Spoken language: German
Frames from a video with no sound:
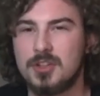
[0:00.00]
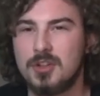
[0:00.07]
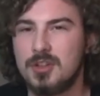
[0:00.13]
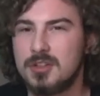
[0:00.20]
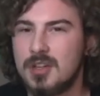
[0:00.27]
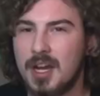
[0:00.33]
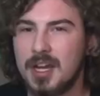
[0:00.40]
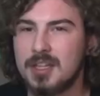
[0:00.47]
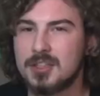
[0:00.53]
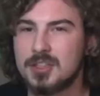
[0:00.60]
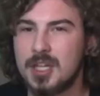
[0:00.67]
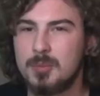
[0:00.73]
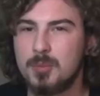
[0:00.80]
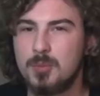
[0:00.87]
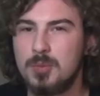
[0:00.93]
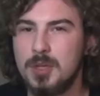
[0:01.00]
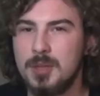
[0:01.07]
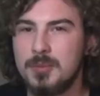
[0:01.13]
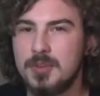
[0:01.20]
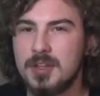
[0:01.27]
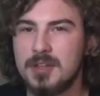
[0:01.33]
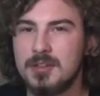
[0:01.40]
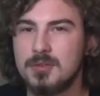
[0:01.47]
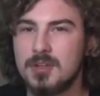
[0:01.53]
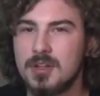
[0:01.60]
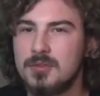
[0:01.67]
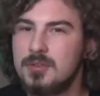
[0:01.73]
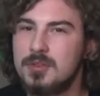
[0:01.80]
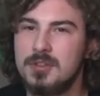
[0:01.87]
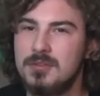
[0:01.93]
sollte eigentlich kein Problem sein
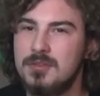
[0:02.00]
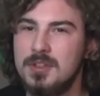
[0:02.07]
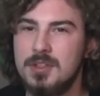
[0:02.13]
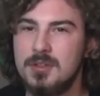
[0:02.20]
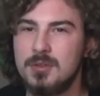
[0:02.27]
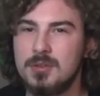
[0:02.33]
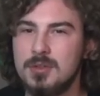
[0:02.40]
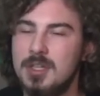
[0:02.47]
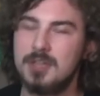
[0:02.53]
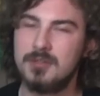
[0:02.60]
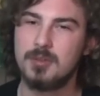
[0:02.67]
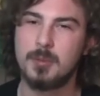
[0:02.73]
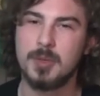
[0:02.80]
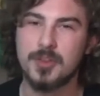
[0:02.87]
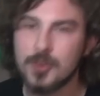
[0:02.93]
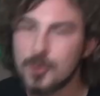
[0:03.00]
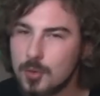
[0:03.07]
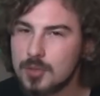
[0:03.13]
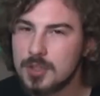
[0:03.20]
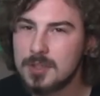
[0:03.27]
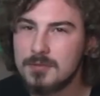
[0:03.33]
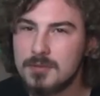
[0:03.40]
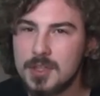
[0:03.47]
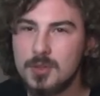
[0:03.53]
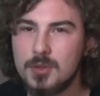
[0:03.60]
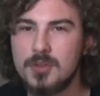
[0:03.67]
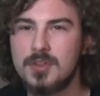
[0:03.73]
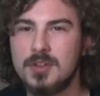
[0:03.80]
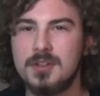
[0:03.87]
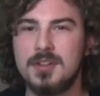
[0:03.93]
oder für die Video oder Informationen, die im
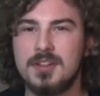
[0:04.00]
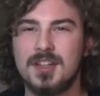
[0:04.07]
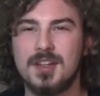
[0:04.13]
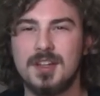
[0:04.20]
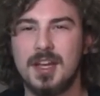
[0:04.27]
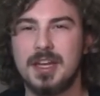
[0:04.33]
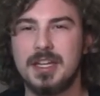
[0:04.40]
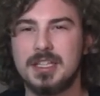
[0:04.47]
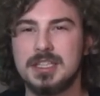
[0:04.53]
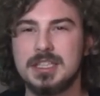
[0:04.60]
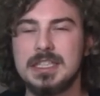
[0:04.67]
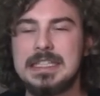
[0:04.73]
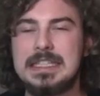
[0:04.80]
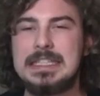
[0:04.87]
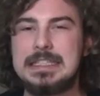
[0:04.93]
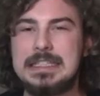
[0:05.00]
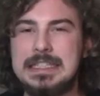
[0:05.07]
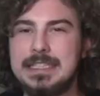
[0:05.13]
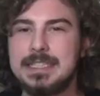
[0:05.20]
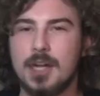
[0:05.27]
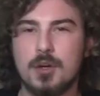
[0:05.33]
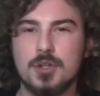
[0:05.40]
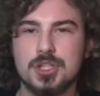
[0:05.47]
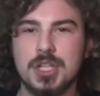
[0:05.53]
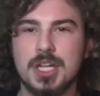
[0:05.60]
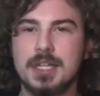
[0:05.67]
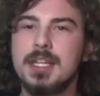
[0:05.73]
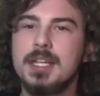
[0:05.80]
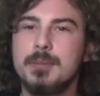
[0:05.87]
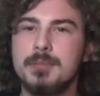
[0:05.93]
Video sind, ist das ja eigentlich nicht
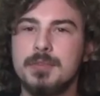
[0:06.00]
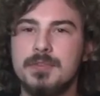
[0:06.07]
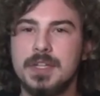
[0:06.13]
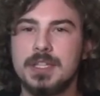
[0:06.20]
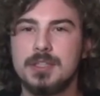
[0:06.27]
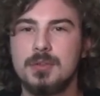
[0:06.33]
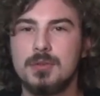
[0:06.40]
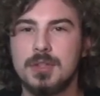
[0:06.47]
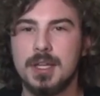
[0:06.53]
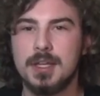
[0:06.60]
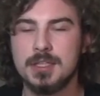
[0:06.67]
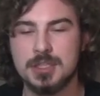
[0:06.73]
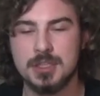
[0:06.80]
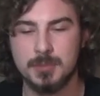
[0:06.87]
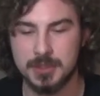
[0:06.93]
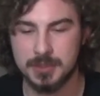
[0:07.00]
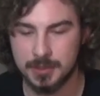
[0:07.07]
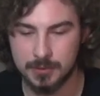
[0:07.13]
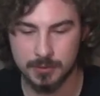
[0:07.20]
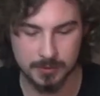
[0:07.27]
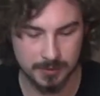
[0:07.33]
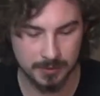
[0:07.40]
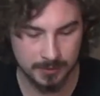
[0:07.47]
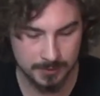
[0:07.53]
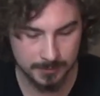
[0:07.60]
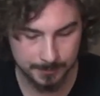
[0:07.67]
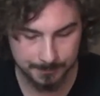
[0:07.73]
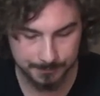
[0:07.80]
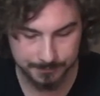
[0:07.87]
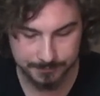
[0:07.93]
ausschlaggebend, welche Location im Hintergrund ist.
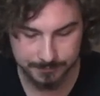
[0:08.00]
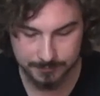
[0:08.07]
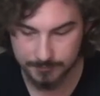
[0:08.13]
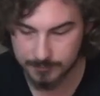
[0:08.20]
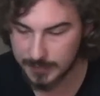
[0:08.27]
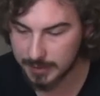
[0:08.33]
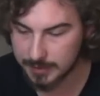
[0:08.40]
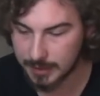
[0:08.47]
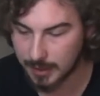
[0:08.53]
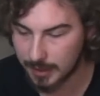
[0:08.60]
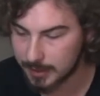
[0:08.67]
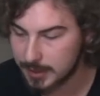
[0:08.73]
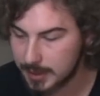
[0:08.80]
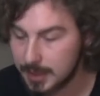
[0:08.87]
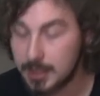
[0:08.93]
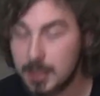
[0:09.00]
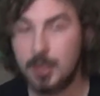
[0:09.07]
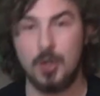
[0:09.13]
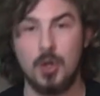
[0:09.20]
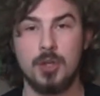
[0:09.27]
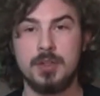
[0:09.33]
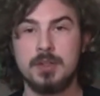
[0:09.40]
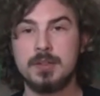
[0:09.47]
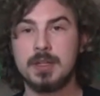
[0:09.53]
Ja, heute